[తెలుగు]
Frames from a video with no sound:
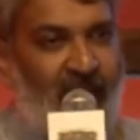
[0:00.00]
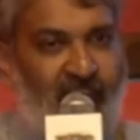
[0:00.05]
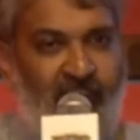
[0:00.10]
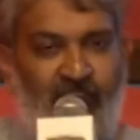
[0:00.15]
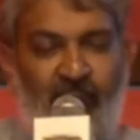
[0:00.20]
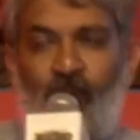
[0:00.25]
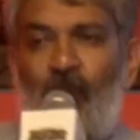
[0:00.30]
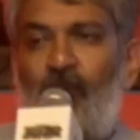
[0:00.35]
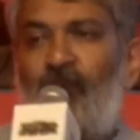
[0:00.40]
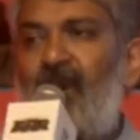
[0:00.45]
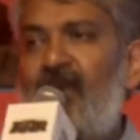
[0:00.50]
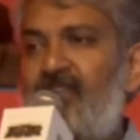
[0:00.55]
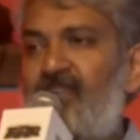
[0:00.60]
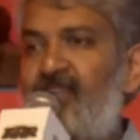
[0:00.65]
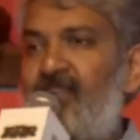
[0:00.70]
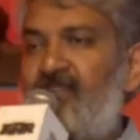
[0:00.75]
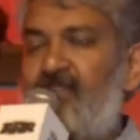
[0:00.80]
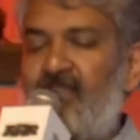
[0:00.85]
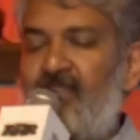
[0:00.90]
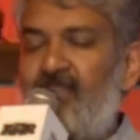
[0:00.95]
జీవో పాస్
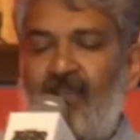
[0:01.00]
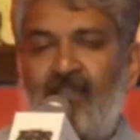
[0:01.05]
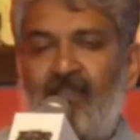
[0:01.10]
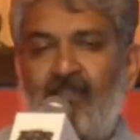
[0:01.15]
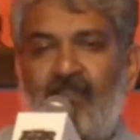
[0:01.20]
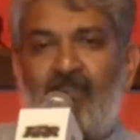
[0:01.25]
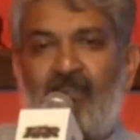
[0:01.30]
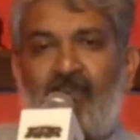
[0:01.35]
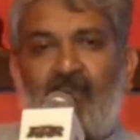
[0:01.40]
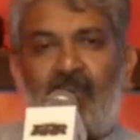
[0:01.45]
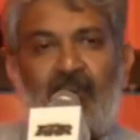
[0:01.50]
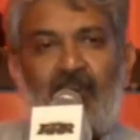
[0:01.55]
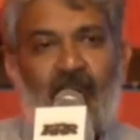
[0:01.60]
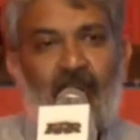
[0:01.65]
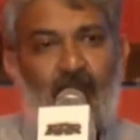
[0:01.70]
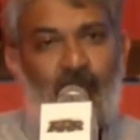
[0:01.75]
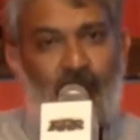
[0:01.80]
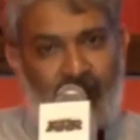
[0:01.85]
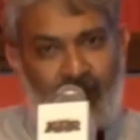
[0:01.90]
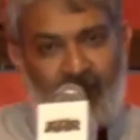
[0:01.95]
చేసిన
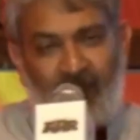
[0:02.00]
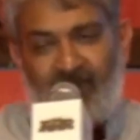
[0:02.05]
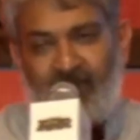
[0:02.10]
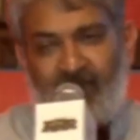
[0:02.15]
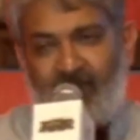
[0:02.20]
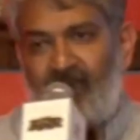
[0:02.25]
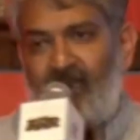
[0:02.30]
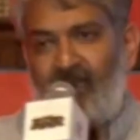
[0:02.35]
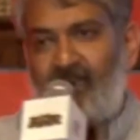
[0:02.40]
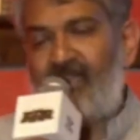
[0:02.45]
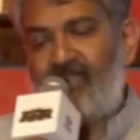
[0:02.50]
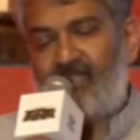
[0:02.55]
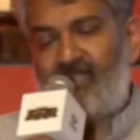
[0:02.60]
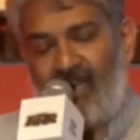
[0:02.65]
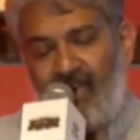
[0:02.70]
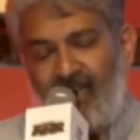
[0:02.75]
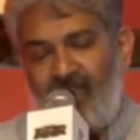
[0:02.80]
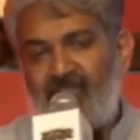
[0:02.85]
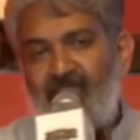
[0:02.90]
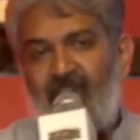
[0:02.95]
ముఖ్యమంత్రి గారికి
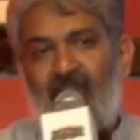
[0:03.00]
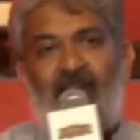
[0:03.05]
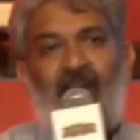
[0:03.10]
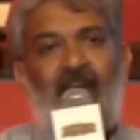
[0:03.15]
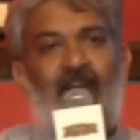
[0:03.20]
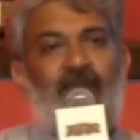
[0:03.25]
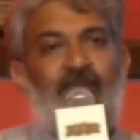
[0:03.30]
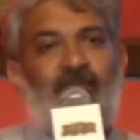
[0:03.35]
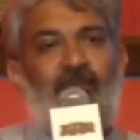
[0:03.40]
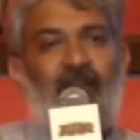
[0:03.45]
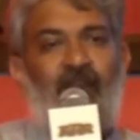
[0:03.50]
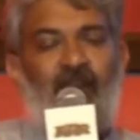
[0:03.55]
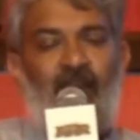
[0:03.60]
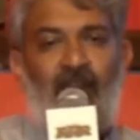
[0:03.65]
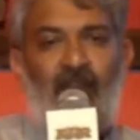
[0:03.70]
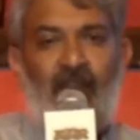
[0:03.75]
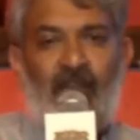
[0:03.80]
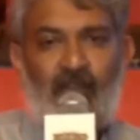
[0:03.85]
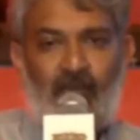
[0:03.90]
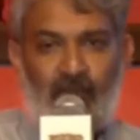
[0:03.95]
చాలా చాలా
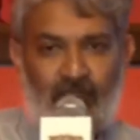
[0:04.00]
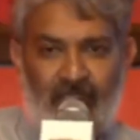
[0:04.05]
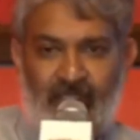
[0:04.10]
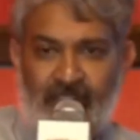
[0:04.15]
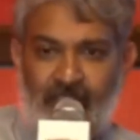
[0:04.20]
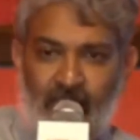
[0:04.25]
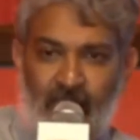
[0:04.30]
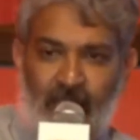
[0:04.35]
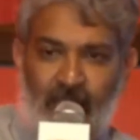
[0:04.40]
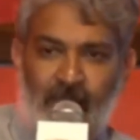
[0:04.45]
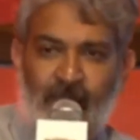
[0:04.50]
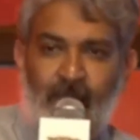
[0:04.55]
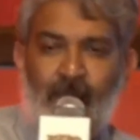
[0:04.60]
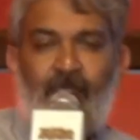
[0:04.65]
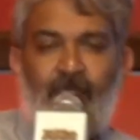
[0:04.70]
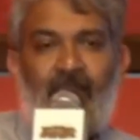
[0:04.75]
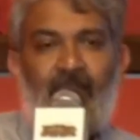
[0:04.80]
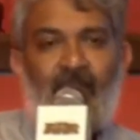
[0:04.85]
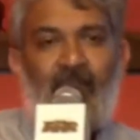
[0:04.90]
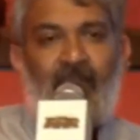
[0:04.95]
కృతజ్ఞులం
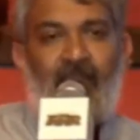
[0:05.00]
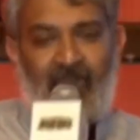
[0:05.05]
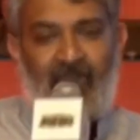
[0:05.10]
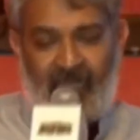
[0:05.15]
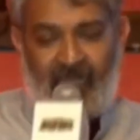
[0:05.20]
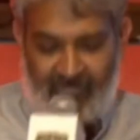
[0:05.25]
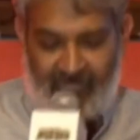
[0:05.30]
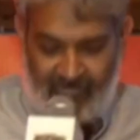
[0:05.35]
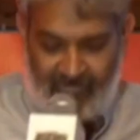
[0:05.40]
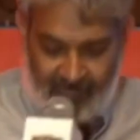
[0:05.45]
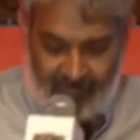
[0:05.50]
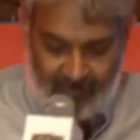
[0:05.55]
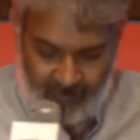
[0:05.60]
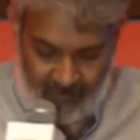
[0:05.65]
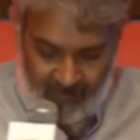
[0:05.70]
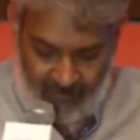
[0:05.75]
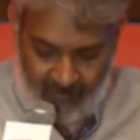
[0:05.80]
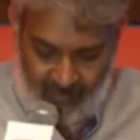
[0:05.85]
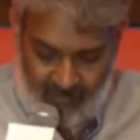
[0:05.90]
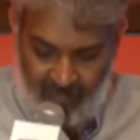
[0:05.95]
అలాగే
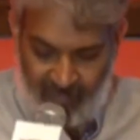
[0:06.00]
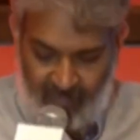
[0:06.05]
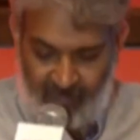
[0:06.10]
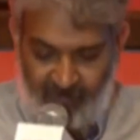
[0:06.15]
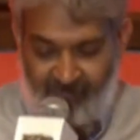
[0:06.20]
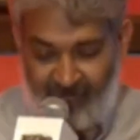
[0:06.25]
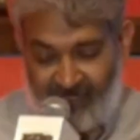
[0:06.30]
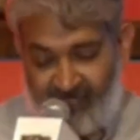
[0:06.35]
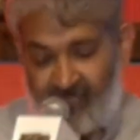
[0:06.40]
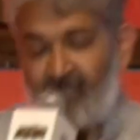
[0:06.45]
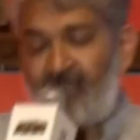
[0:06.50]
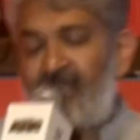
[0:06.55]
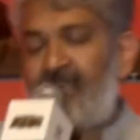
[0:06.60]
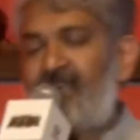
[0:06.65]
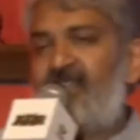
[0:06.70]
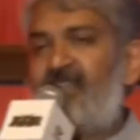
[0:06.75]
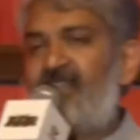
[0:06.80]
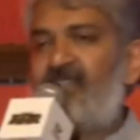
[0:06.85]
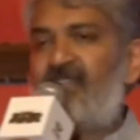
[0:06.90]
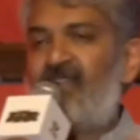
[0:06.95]

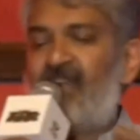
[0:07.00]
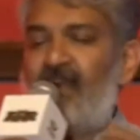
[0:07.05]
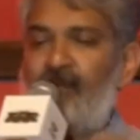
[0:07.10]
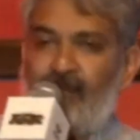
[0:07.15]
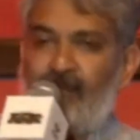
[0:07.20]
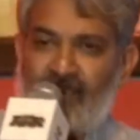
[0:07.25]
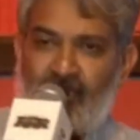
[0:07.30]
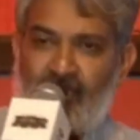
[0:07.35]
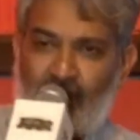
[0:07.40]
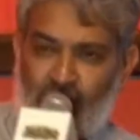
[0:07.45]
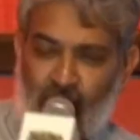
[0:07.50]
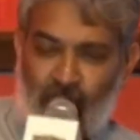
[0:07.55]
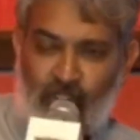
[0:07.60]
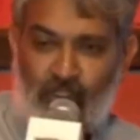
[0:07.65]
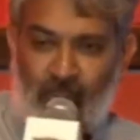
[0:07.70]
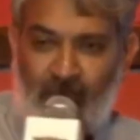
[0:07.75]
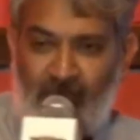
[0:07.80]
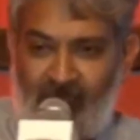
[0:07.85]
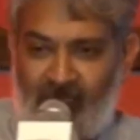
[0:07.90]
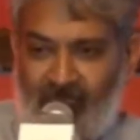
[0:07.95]
ఫెసిలిటేట్ చేసిన ఎంపీ సంతోష్
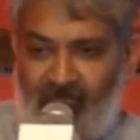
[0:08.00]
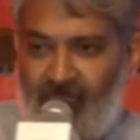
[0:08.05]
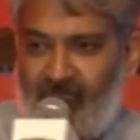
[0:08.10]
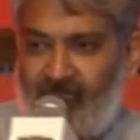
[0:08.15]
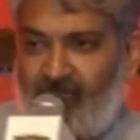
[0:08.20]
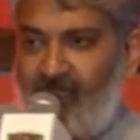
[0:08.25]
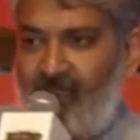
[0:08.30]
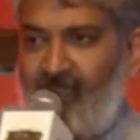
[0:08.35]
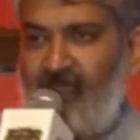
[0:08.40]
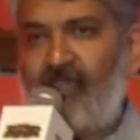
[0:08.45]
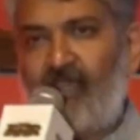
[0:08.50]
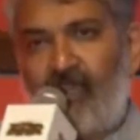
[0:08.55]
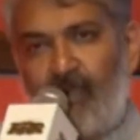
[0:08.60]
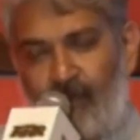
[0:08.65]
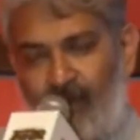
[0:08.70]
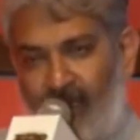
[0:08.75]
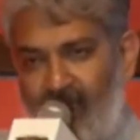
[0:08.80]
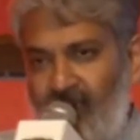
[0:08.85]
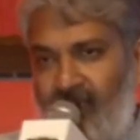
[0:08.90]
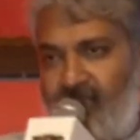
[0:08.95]
కుమార్ గారికి
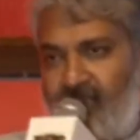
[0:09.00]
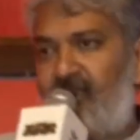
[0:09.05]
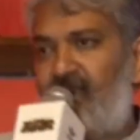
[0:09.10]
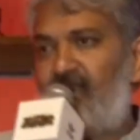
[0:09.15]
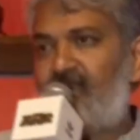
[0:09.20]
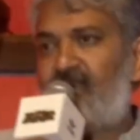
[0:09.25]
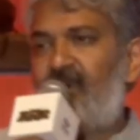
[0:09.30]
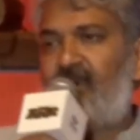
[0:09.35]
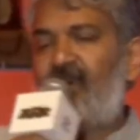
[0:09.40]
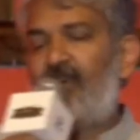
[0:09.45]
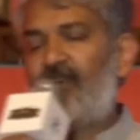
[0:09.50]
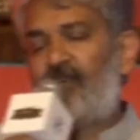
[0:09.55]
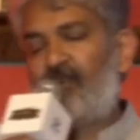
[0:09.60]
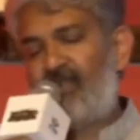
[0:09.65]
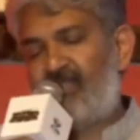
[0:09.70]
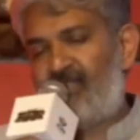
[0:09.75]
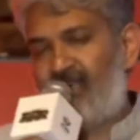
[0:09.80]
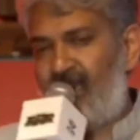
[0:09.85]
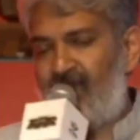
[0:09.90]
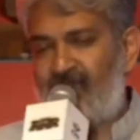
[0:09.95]
ప్రకాష్ రాజు గారికి కూడా
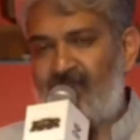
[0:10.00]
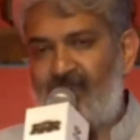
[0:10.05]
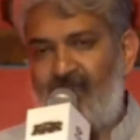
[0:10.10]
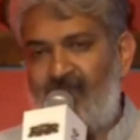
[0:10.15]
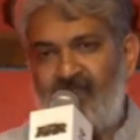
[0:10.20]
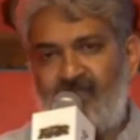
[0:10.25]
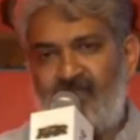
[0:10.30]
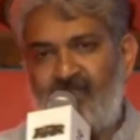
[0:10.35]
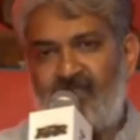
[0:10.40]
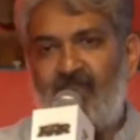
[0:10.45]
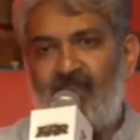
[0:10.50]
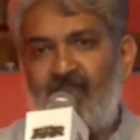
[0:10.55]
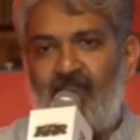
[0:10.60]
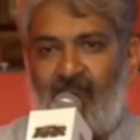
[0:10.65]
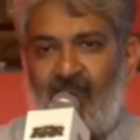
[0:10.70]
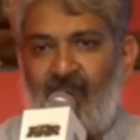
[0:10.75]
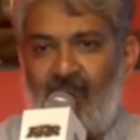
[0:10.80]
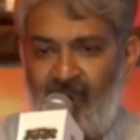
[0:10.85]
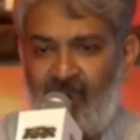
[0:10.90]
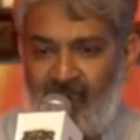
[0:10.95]
చాలా థ్యాంక్స్
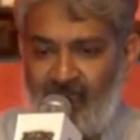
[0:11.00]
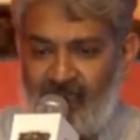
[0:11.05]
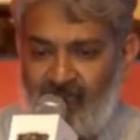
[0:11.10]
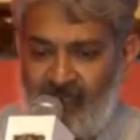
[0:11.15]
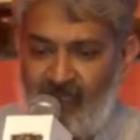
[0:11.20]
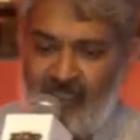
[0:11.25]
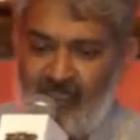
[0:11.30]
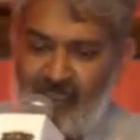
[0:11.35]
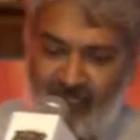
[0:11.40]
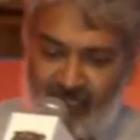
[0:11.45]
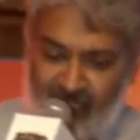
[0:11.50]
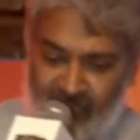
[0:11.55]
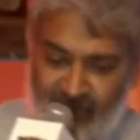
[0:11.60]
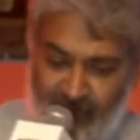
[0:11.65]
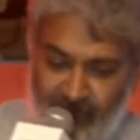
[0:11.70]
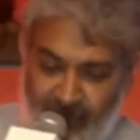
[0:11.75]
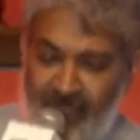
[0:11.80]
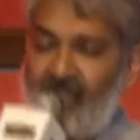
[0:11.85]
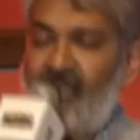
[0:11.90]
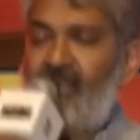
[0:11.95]
అలాగే
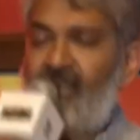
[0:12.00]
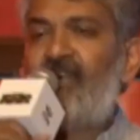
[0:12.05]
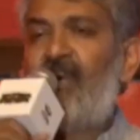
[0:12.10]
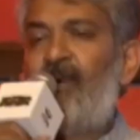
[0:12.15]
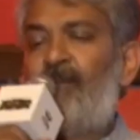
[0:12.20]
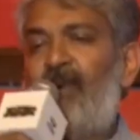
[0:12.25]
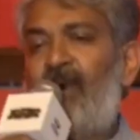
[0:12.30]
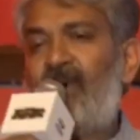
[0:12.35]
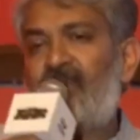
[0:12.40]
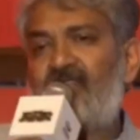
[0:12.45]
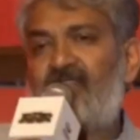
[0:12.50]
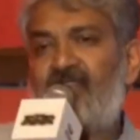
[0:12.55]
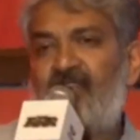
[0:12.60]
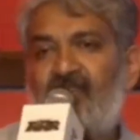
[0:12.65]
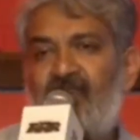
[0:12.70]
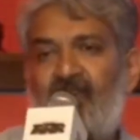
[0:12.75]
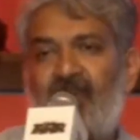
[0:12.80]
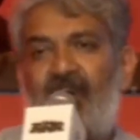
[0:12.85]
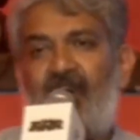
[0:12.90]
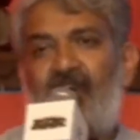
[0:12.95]
ఇమ్మీడియట్గా పాస్
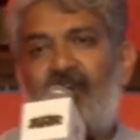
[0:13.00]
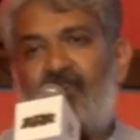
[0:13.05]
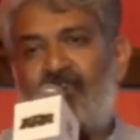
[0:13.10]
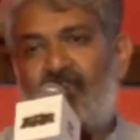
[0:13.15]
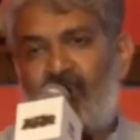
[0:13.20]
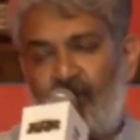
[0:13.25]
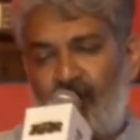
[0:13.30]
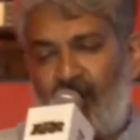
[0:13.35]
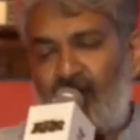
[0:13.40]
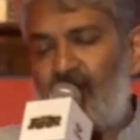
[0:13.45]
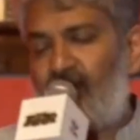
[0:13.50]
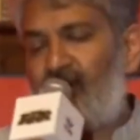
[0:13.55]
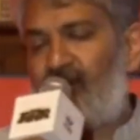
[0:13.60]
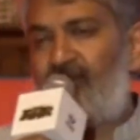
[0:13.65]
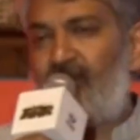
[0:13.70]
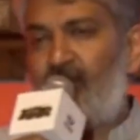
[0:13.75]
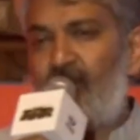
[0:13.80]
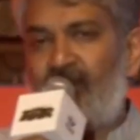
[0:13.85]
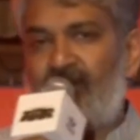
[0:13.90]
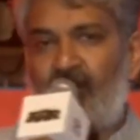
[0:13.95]
చేసిన
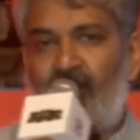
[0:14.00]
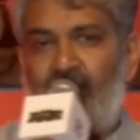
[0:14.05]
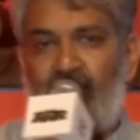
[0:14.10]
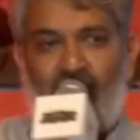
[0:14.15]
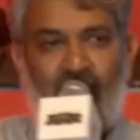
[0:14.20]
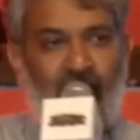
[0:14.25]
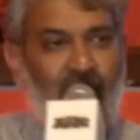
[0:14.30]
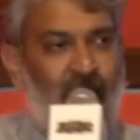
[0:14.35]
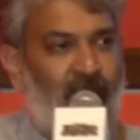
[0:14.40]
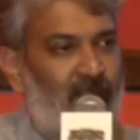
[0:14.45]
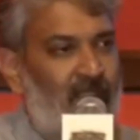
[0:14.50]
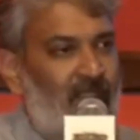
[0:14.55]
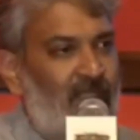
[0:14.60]
సినిమాటోగ్రఫీ మంత్రివర్యులు